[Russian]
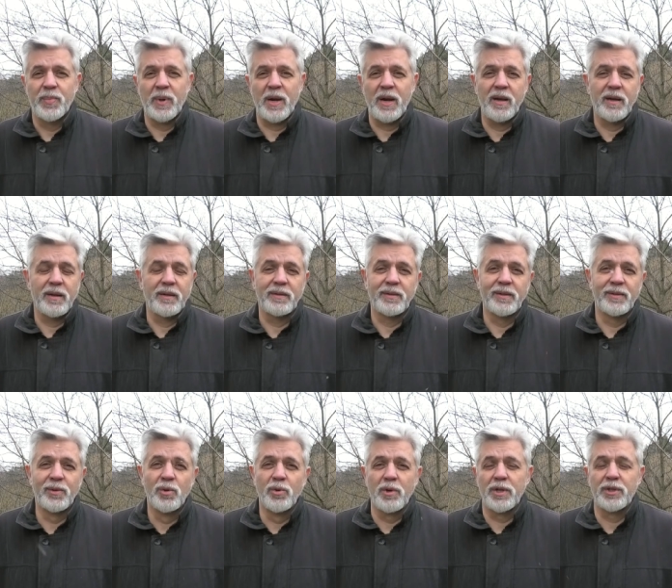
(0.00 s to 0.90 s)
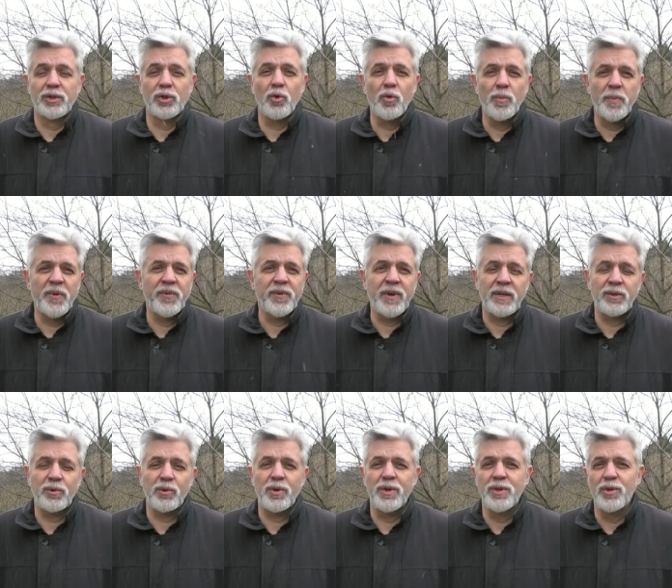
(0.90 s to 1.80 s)
про горы трупов,
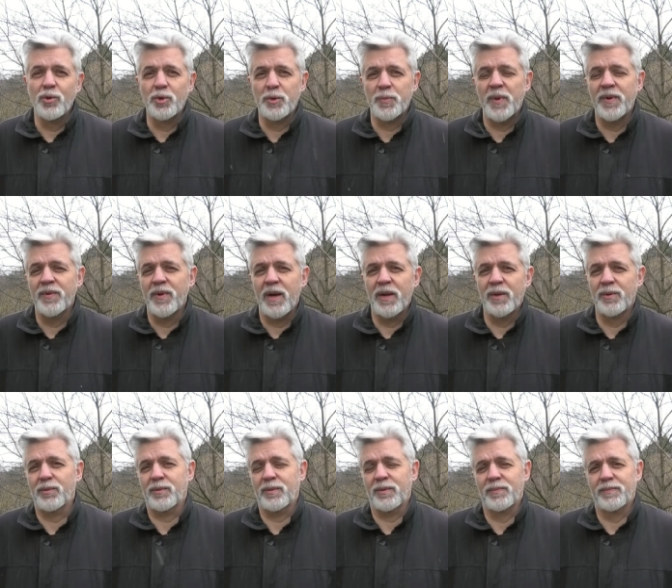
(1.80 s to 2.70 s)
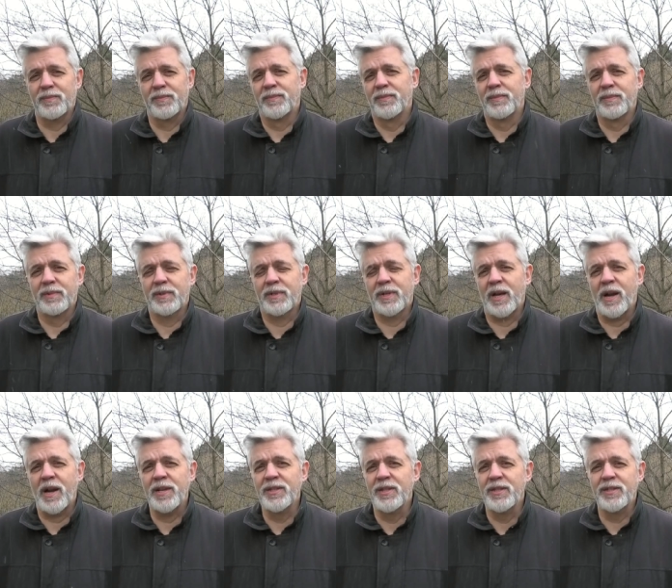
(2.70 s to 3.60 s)
которые не успевают
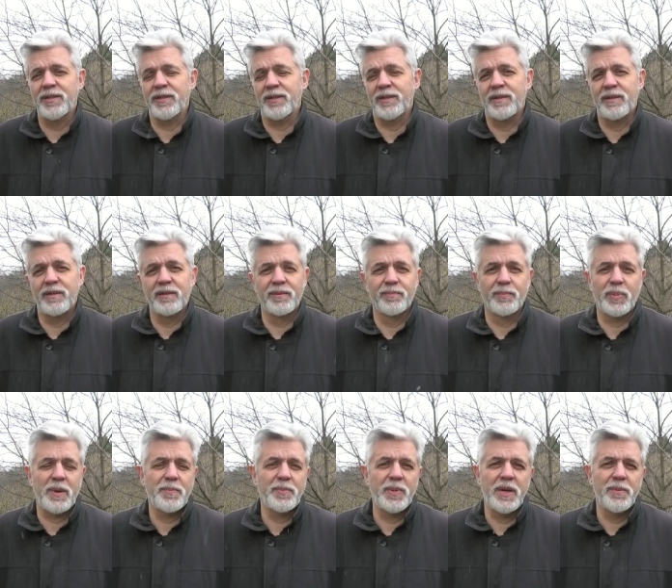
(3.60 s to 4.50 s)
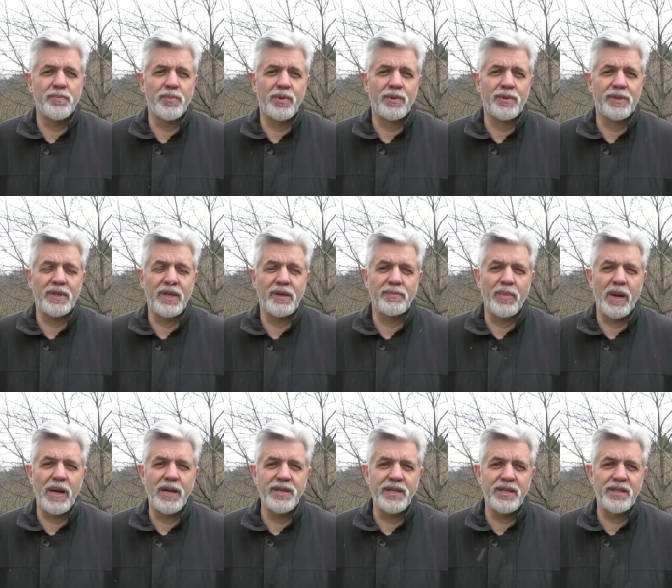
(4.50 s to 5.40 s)
хоронить, и про переполненные
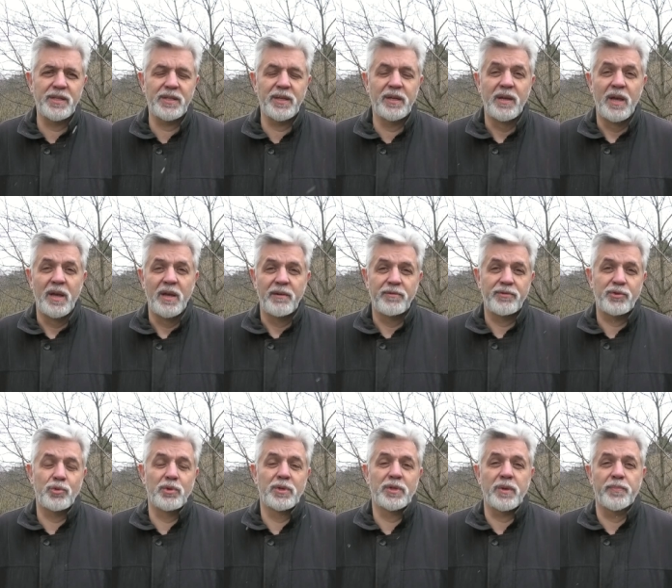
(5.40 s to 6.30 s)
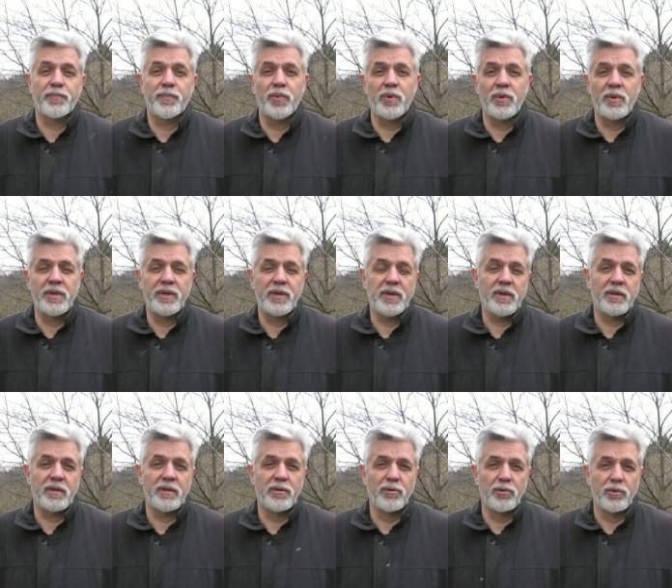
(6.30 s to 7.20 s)
больницы. Все это полная
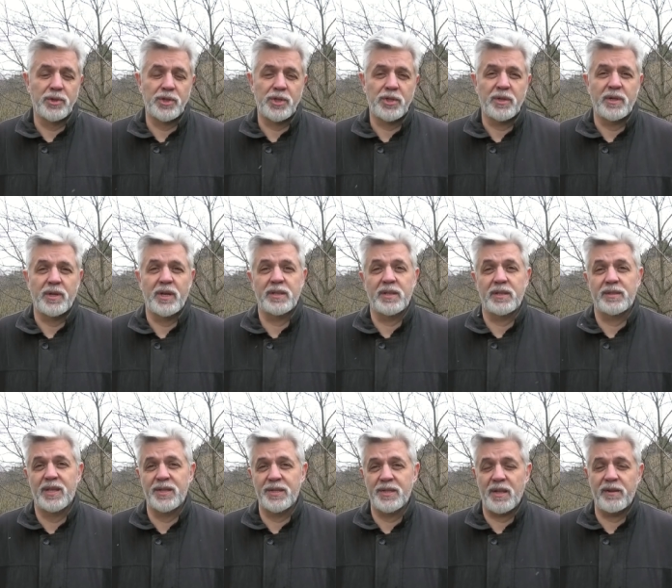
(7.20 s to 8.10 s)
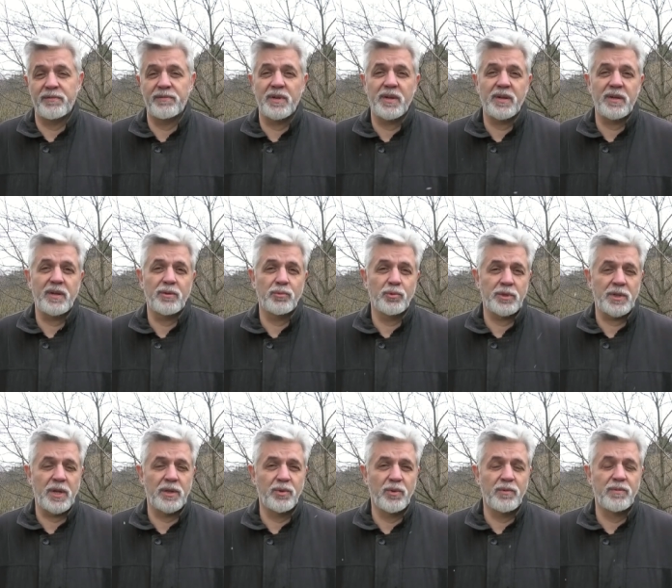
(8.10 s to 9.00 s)
ложь, это достоверно
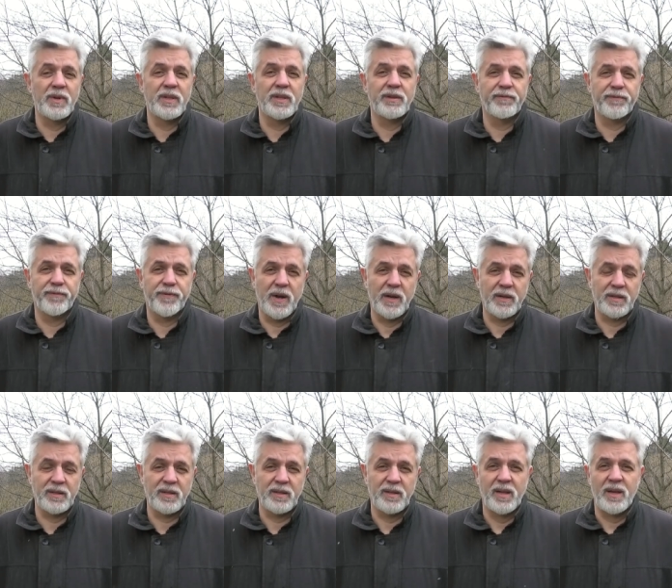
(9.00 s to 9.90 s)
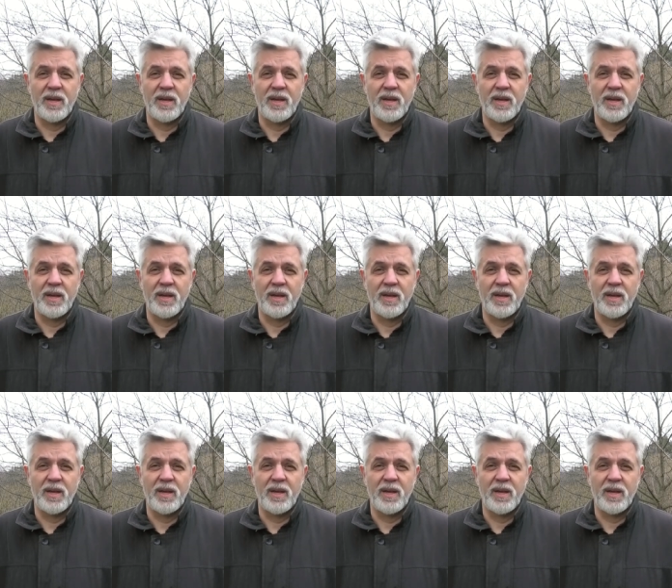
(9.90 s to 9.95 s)
установленный факт.